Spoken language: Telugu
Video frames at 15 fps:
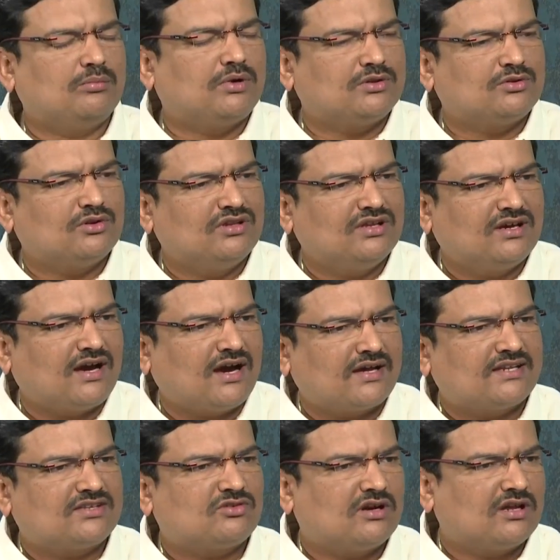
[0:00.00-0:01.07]
టైం పడుతుంది
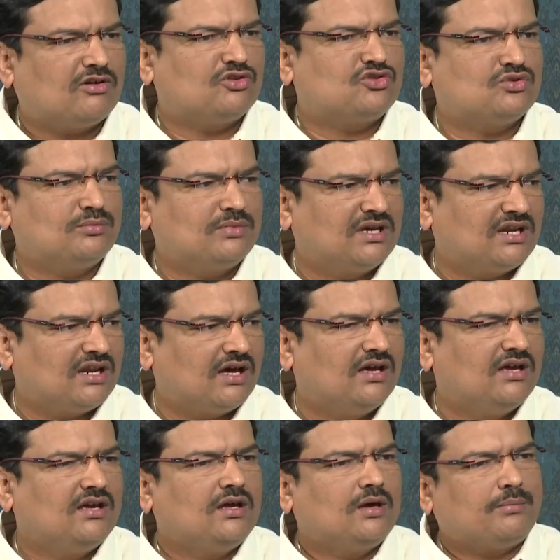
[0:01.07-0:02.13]
కాంగ్రెస్ వాళ్ళు కావచ్చు మిగిలిన
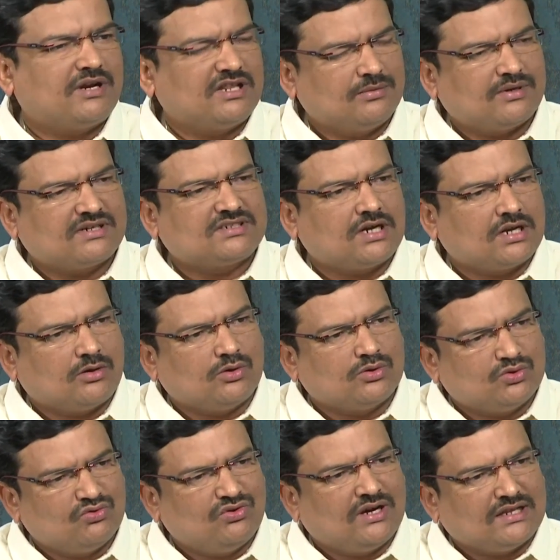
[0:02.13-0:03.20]
ప్రతిపక్షాలు
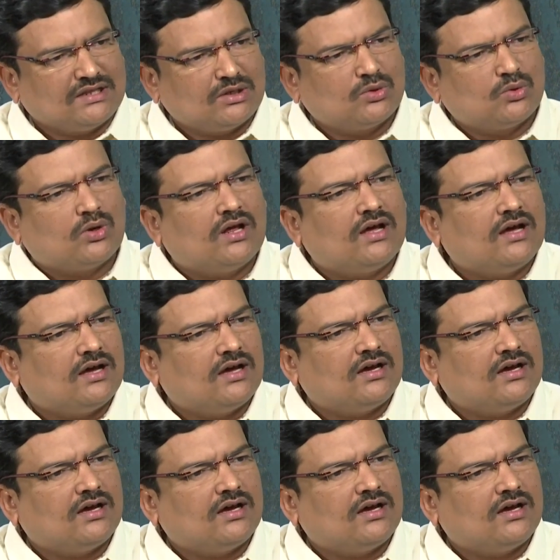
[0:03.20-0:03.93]
కావచ్చు వీళ్ళందరూ కూడా